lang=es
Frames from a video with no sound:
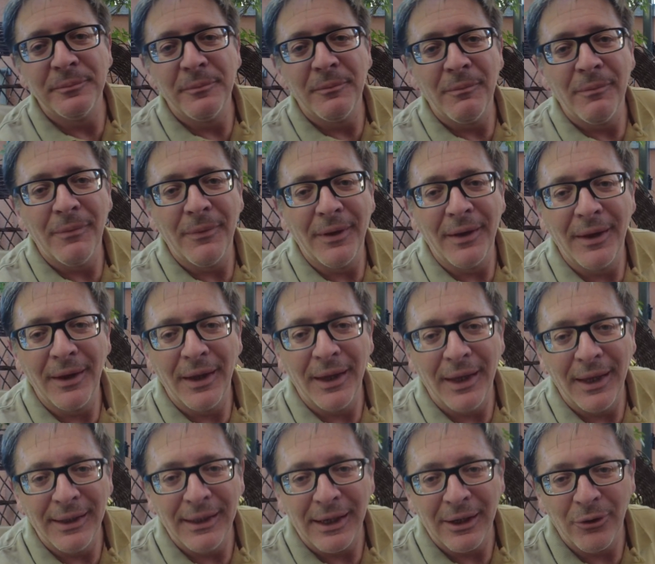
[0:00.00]
Anda, qué
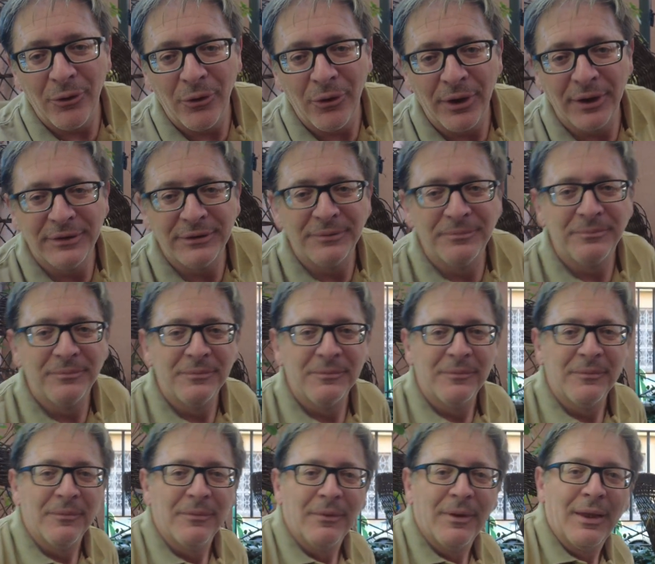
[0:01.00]
chulo.
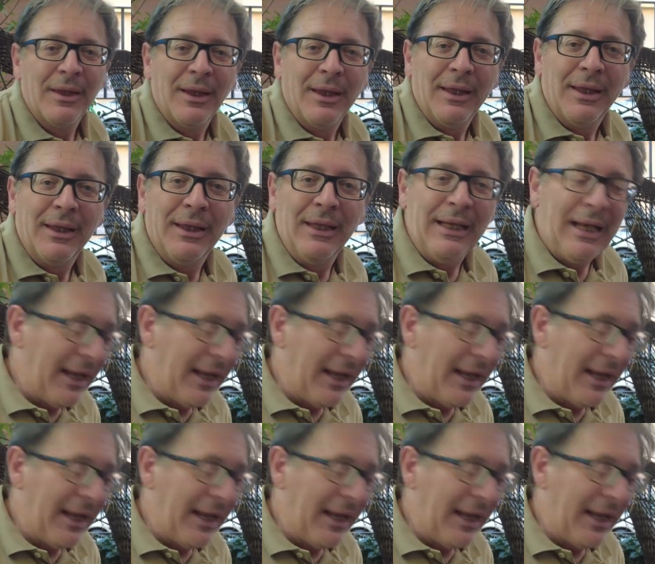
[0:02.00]
Se ve